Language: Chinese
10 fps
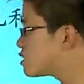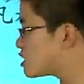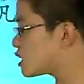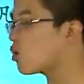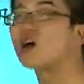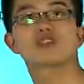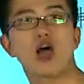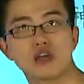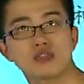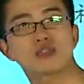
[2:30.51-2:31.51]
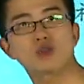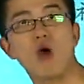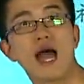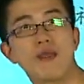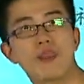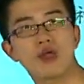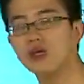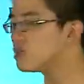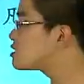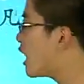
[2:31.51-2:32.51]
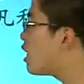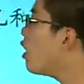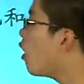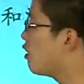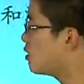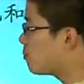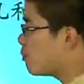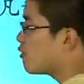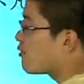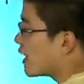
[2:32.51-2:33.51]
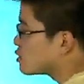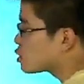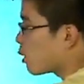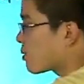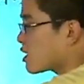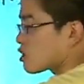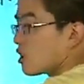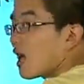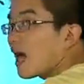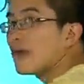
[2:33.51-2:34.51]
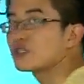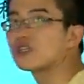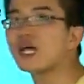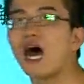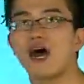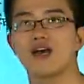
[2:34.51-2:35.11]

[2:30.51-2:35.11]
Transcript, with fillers: 这段是二十四块，然后不凡就变成了海神的